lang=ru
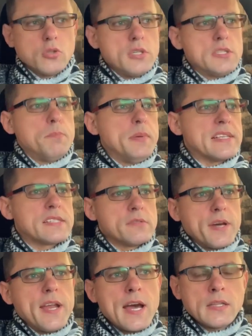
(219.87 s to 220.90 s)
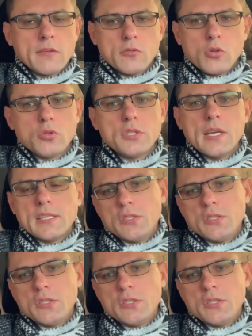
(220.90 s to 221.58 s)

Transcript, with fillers: То есть без вариантов, друзья.